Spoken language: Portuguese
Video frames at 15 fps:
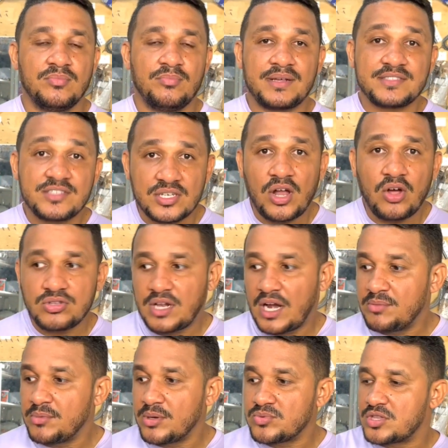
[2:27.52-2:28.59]
As
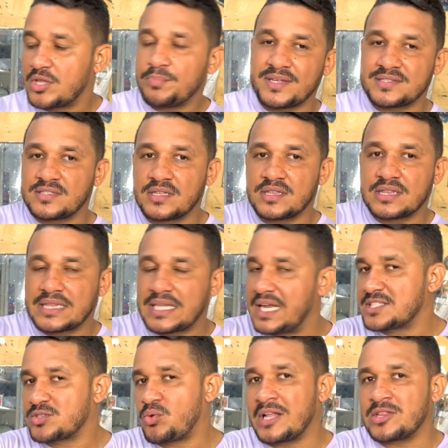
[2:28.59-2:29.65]
extraordinárias, tipo assim,
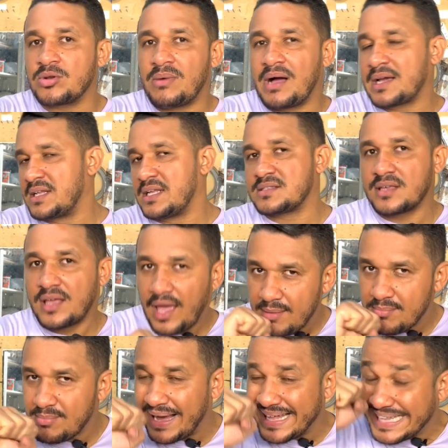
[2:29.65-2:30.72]
três, quatro máquinas
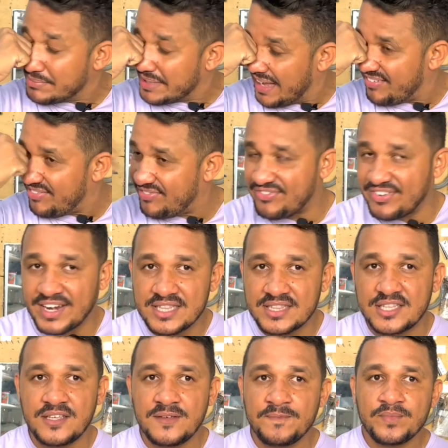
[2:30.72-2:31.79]
queimaram na minha
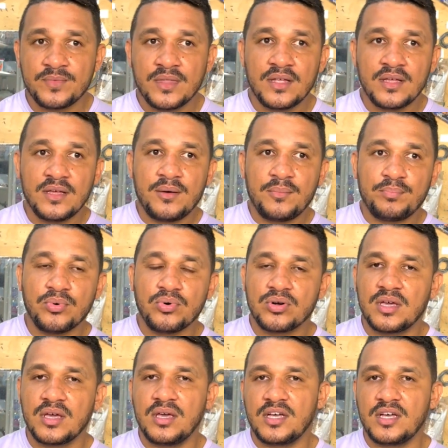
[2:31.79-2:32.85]
frente
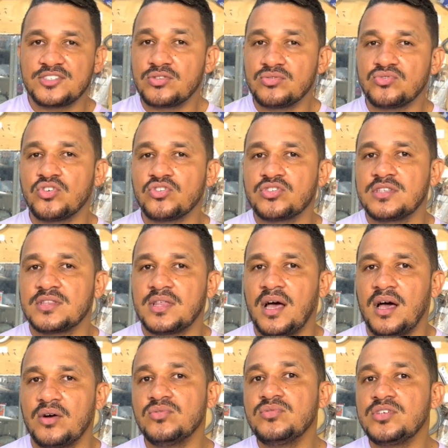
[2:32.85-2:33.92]
porque a gente usou
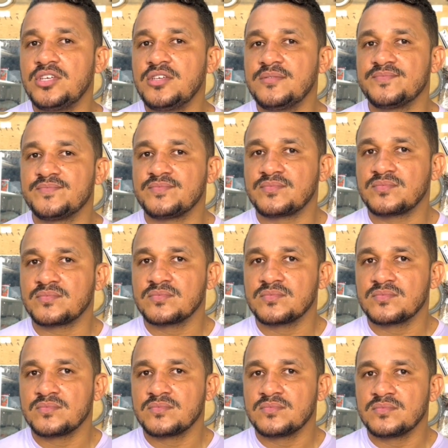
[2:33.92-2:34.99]
tinta ruim.
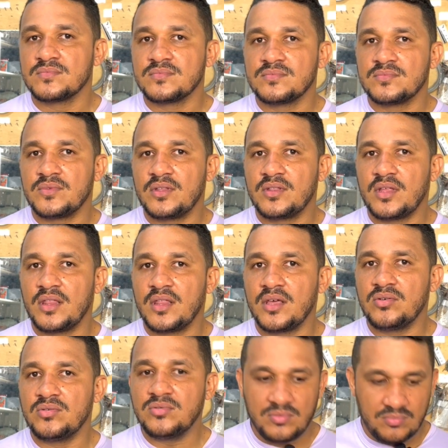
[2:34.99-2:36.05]

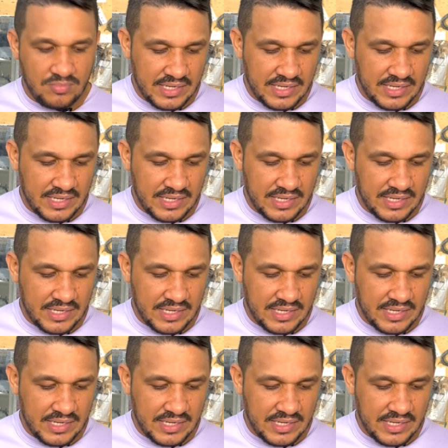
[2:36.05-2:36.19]
Entendeu?